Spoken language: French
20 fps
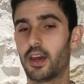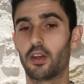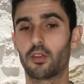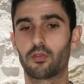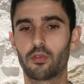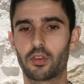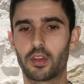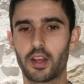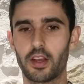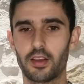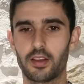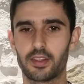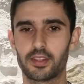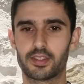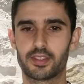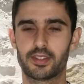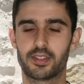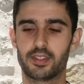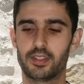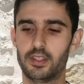en tout cas
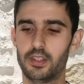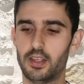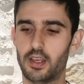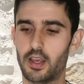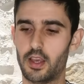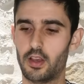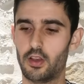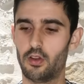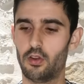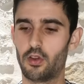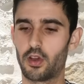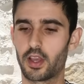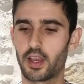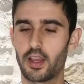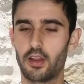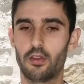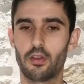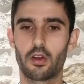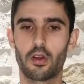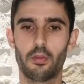si le
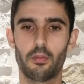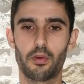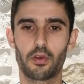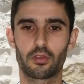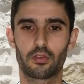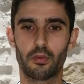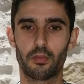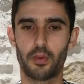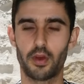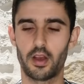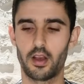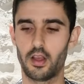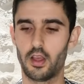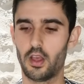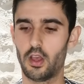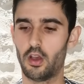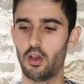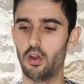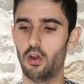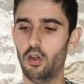Real ne remporte pas